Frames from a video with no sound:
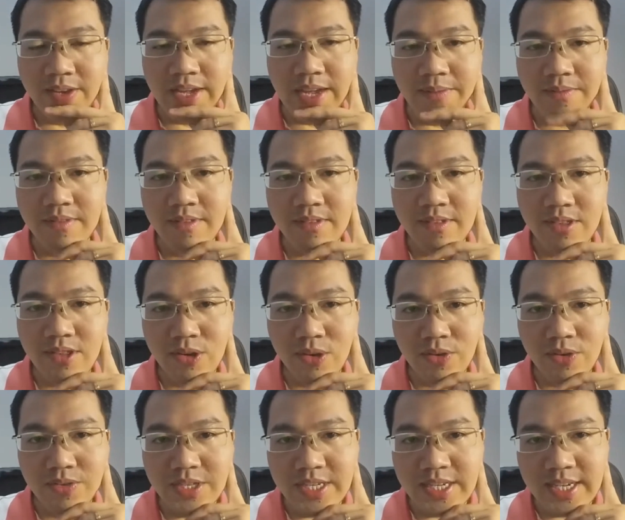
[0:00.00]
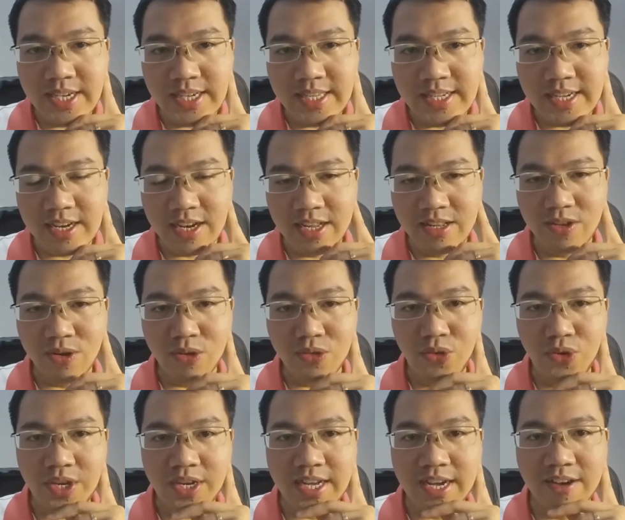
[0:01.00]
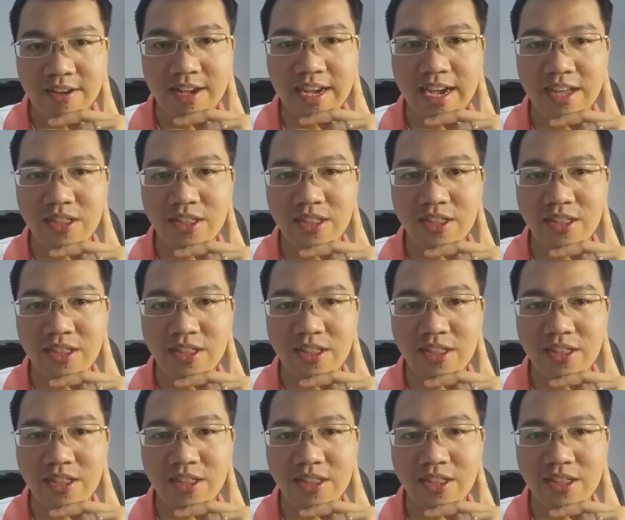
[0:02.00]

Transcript: em đỗ nhi gì ạ em đỗ thủy đào